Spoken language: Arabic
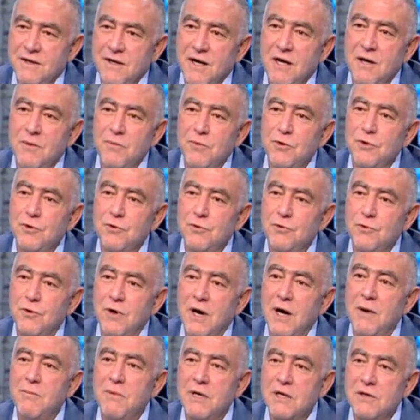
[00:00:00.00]
رغم انه
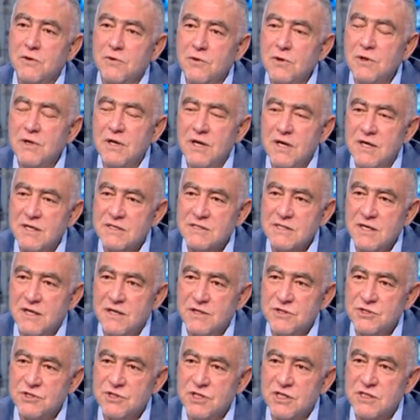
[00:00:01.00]
عمل كل هذا
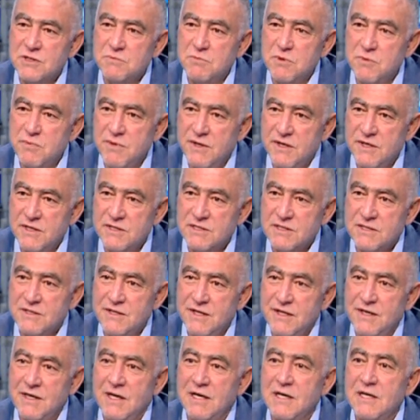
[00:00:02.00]
الانجاز بباريس
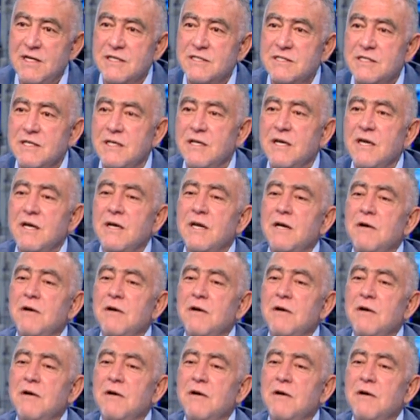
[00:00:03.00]
2 الذي